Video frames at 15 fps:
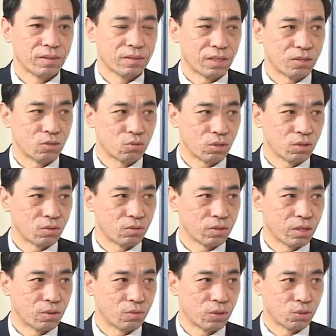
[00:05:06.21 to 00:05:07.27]
但是最后
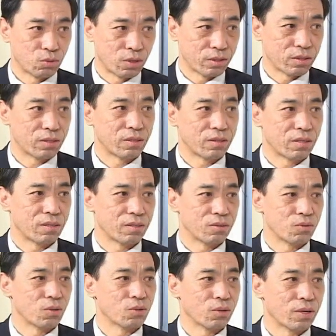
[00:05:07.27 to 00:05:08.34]
呢，我选择了电
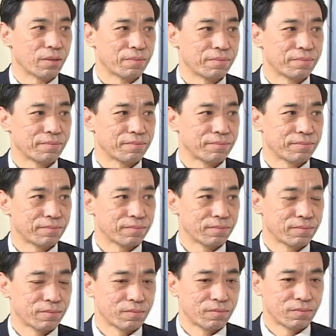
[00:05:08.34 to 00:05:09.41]
影乐团。
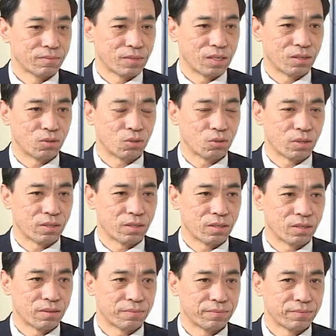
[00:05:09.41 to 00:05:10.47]
电影乐团
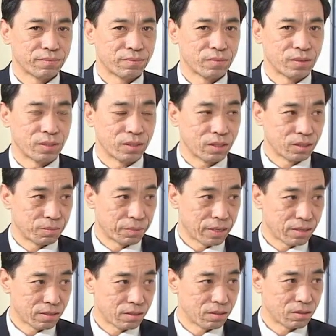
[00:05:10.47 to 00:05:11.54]
呢，一个是
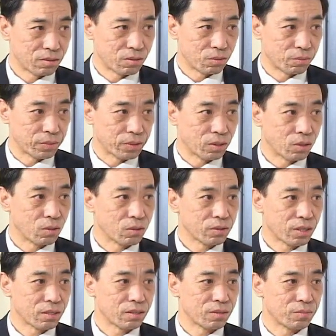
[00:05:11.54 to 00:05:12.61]
办事就比较
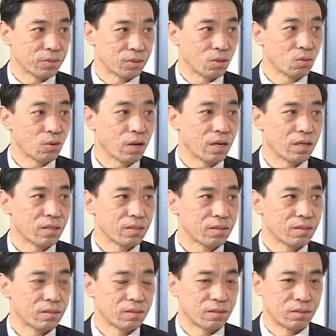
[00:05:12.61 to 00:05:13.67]
当时比较快，
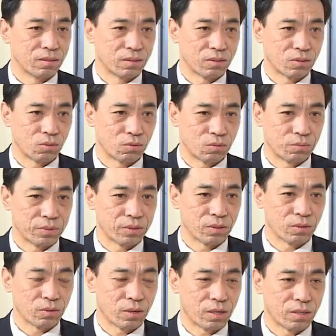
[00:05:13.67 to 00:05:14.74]
嗯，手续比
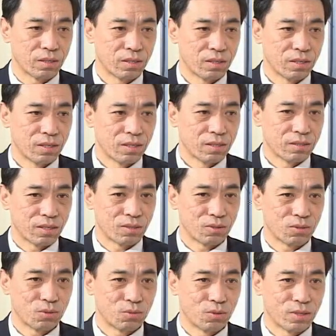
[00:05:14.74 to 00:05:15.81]
较快。再
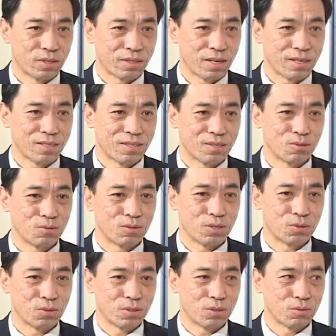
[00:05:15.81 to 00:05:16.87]
就是，我当时
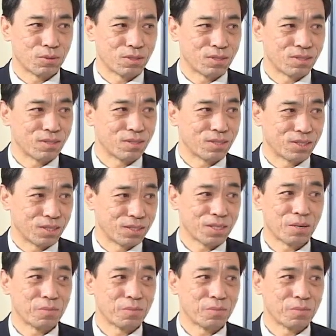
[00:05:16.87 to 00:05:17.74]
我觉得我自己形